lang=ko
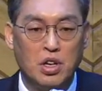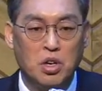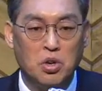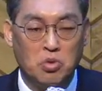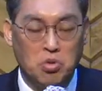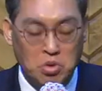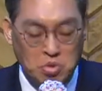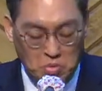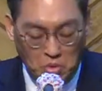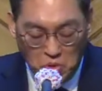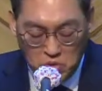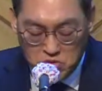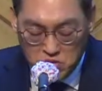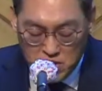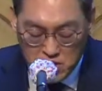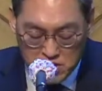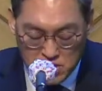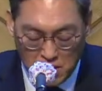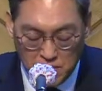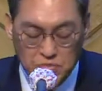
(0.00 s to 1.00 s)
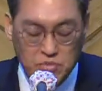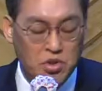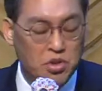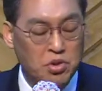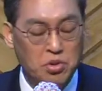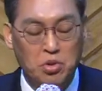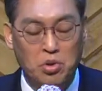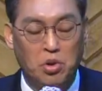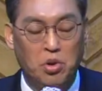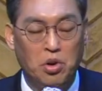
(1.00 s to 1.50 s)
우리 모두가
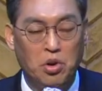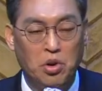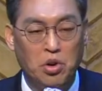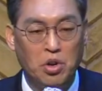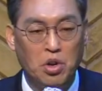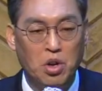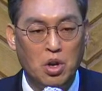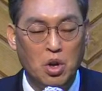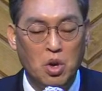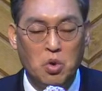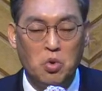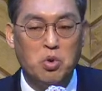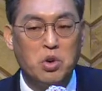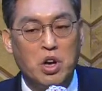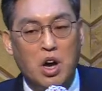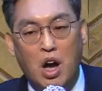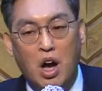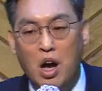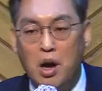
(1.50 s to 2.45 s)
잠들고 우리가